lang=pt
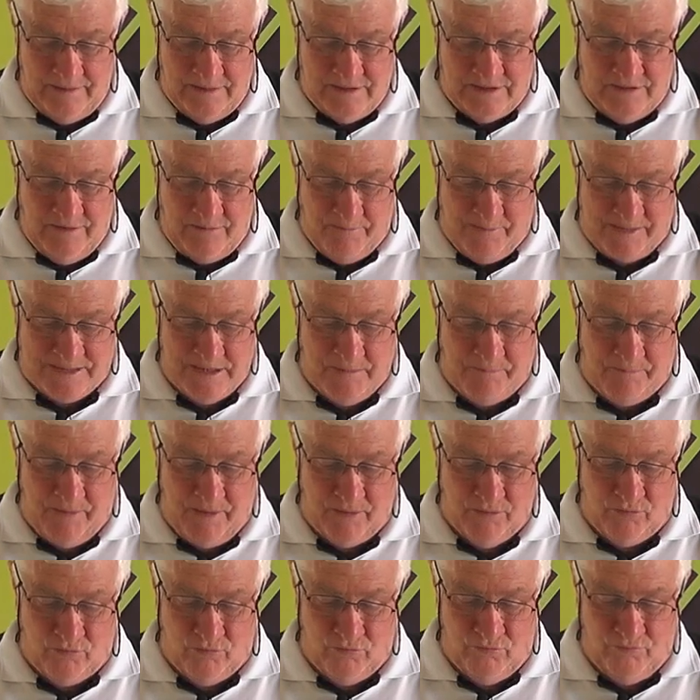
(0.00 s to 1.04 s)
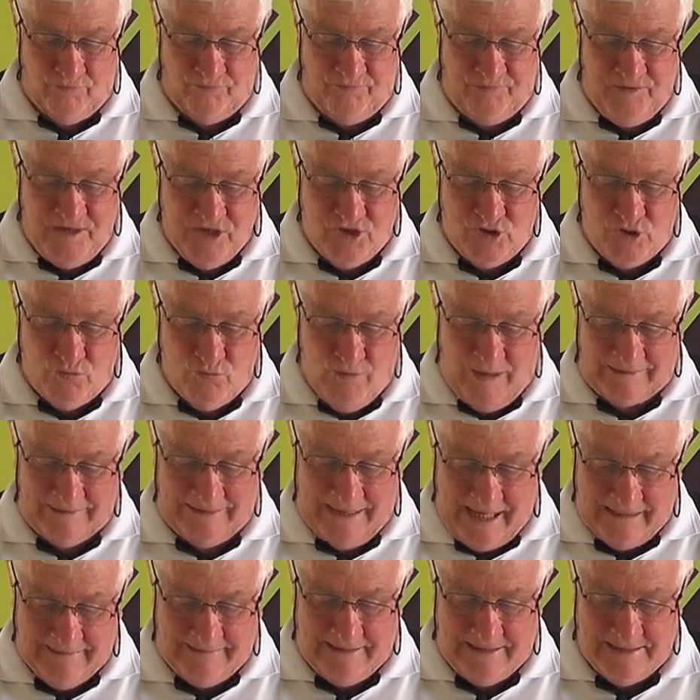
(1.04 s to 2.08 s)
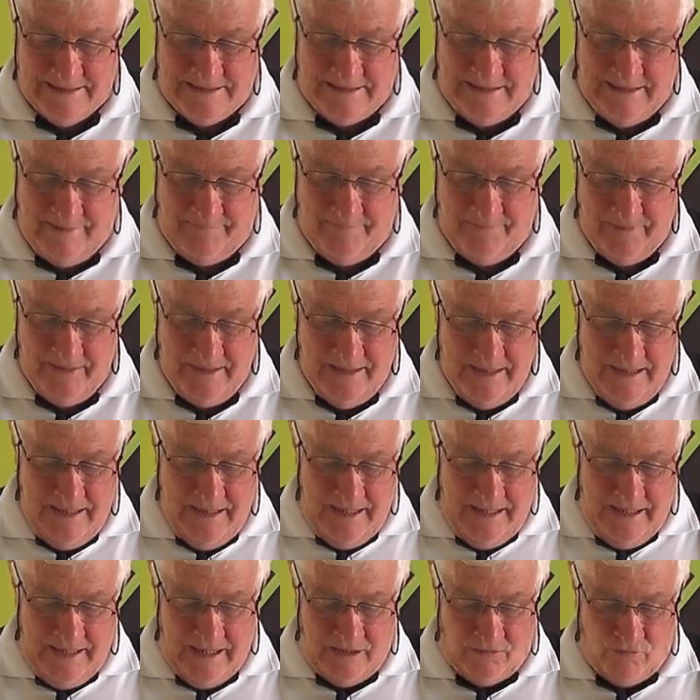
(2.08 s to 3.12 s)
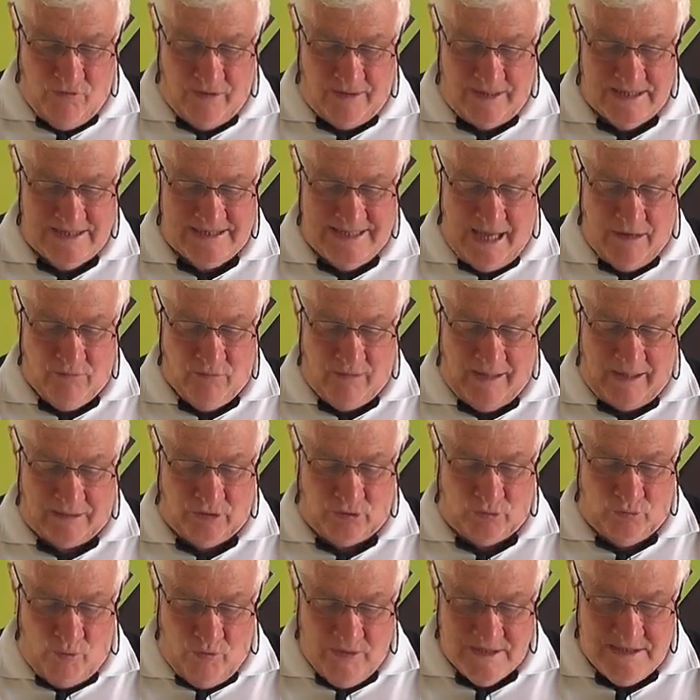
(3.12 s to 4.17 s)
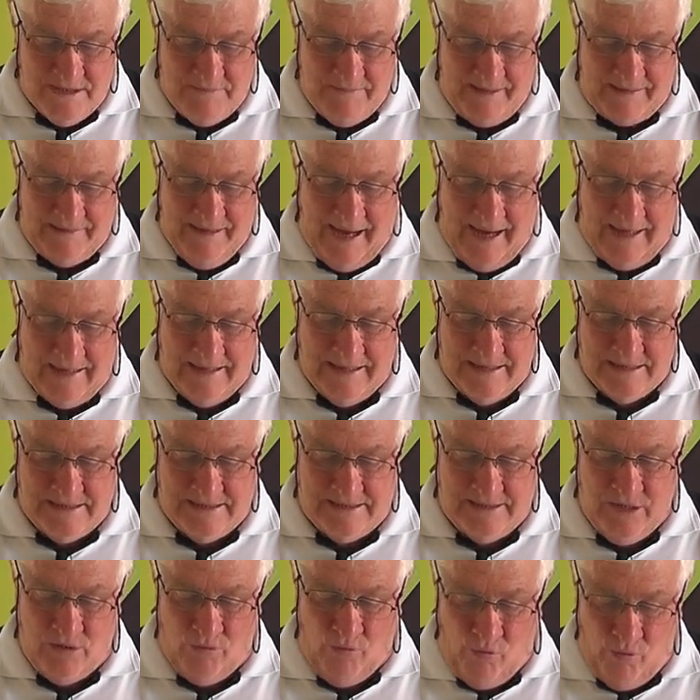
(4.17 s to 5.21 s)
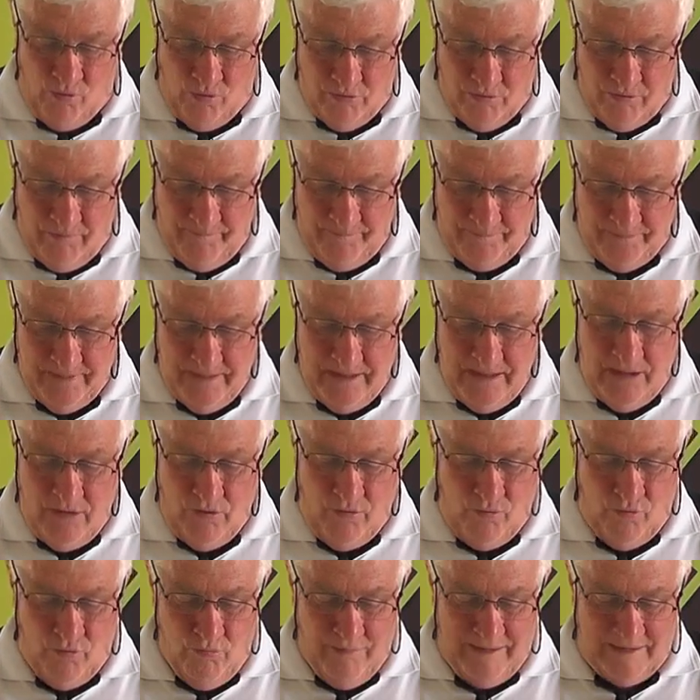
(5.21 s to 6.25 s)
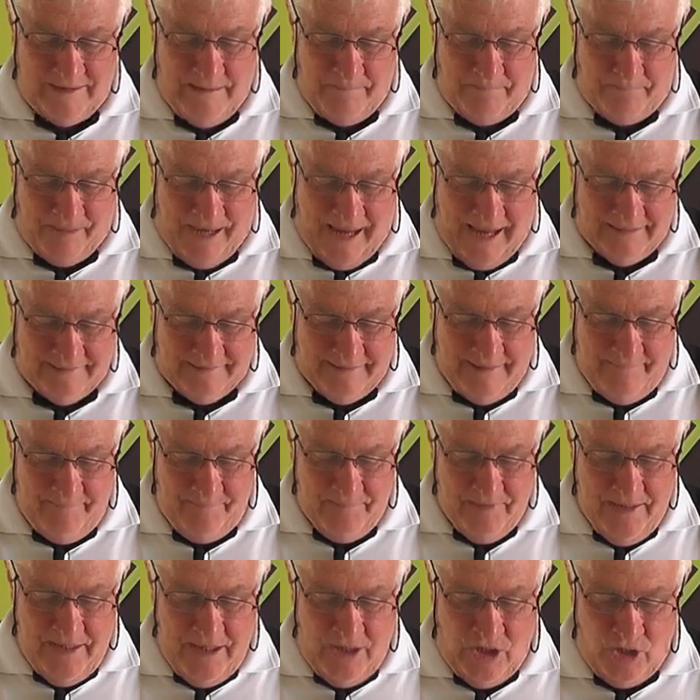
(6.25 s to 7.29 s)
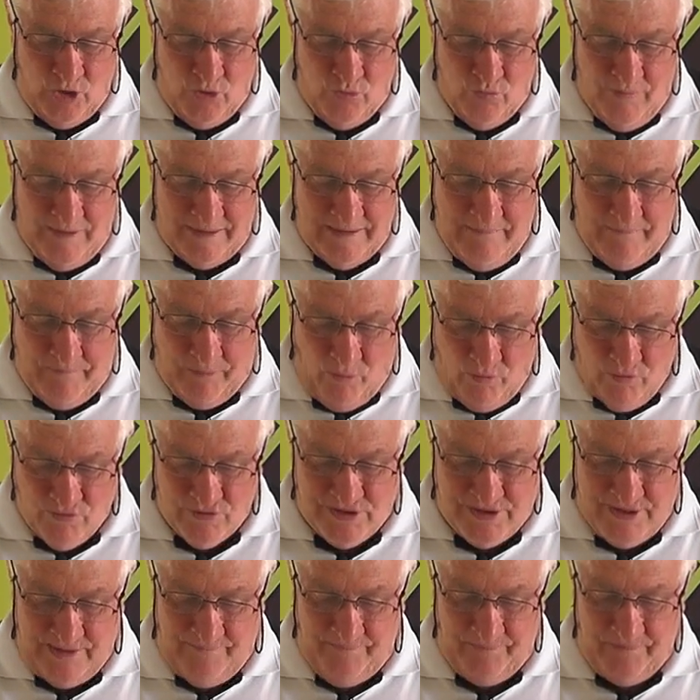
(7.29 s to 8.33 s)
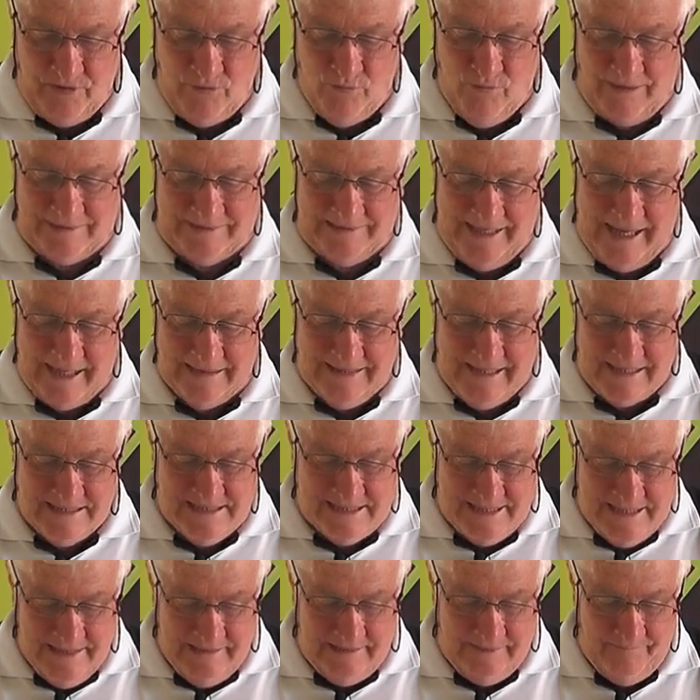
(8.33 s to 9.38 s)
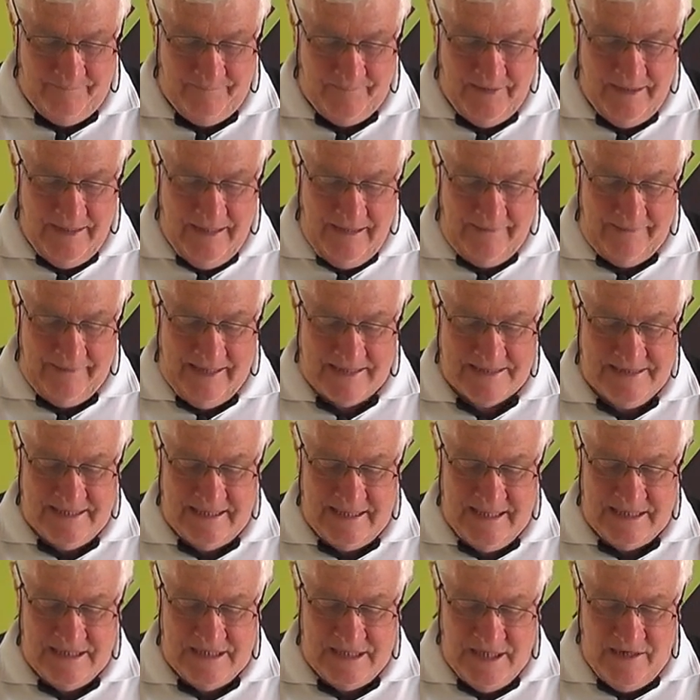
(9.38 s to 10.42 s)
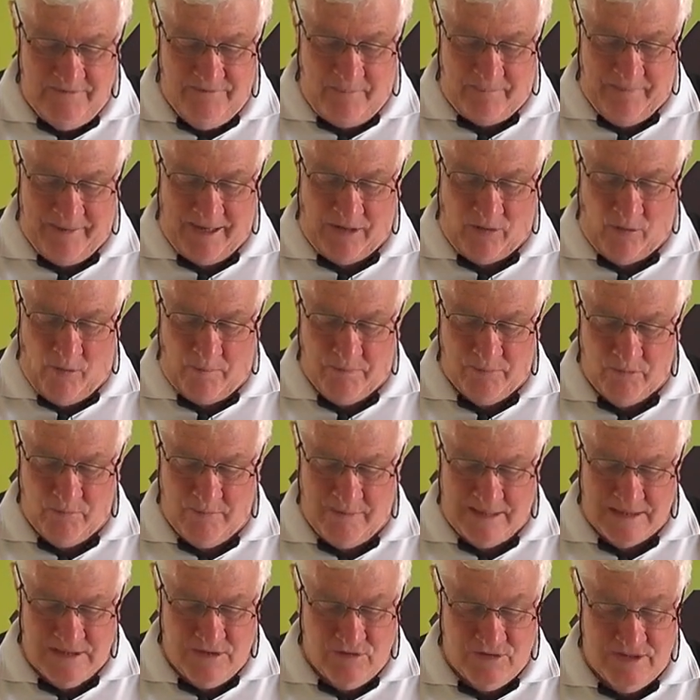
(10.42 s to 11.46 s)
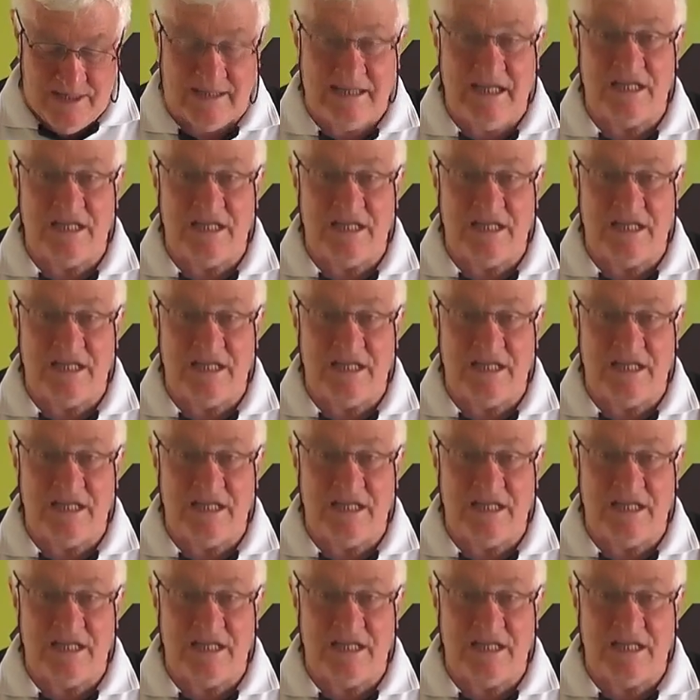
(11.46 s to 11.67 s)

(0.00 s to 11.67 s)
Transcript: esteve participando com 21 atletas, né? E conquistaram 14 medalhas de ouro, uma de prata e uma de bronze. E o atleta Cir na seletiva para a Copa do Brasil se